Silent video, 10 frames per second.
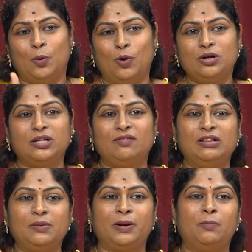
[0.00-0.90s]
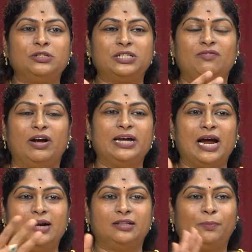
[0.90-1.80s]
ஒருத்தர் வந்து ப்ரமோஷன் வாங்கி
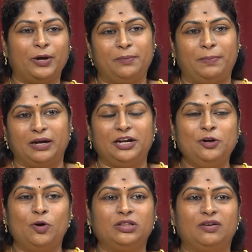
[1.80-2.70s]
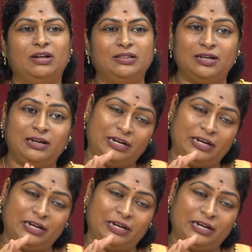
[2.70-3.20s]
அடுத்து போயிருப்பார் இன்னொருத்தர் வந்து